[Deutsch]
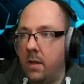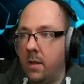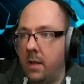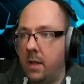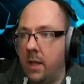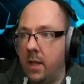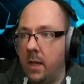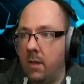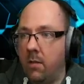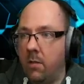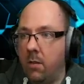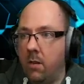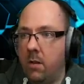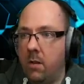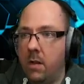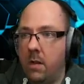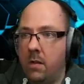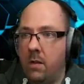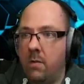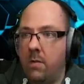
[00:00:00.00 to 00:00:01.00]
Die uns
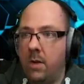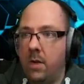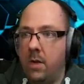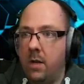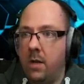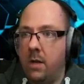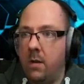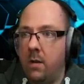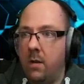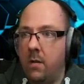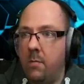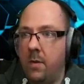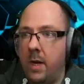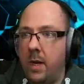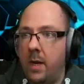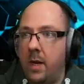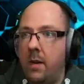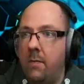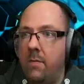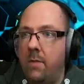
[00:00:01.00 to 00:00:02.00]
jetzt wieder im
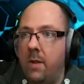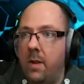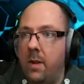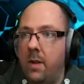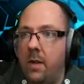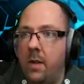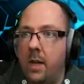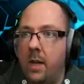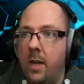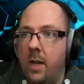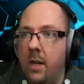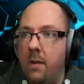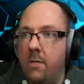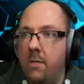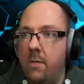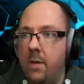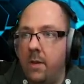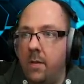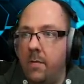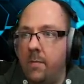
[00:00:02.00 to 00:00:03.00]
Nahkampf hier
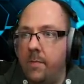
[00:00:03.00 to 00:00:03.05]
angreifen will.